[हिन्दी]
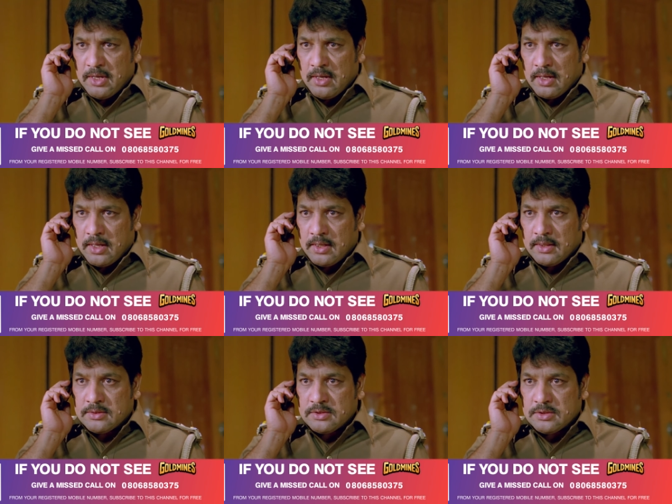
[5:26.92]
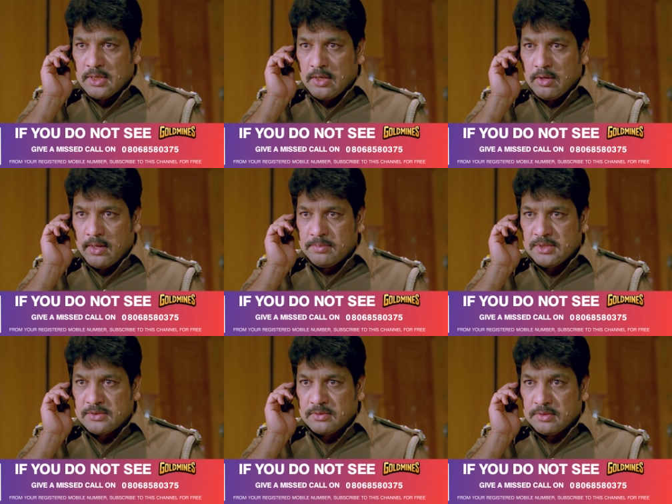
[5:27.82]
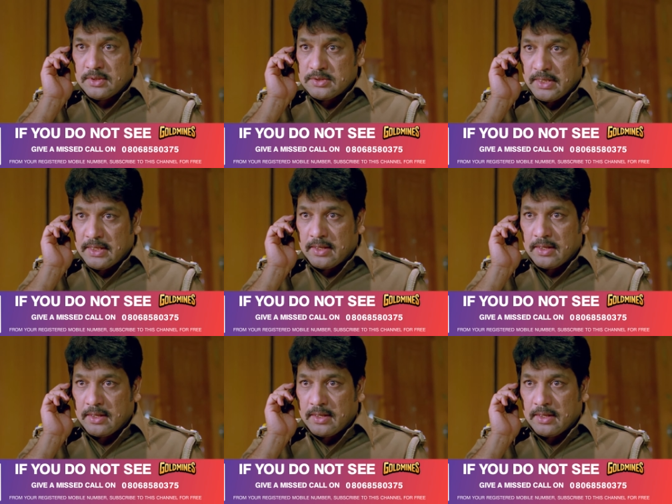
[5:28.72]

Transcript: श्रीमान नारायण की जेलर लगातार मदद कर